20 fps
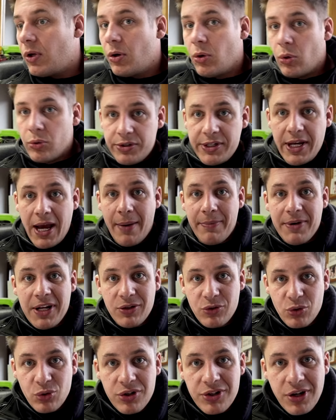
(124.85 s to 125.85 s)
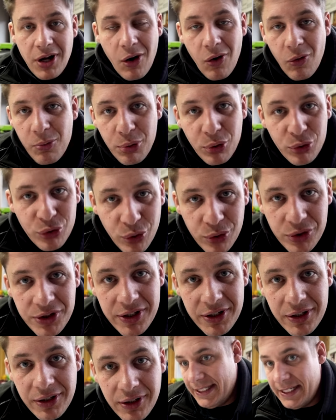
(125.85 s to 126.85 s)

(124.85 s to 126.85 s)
Und die haben natürlich auch Produkte,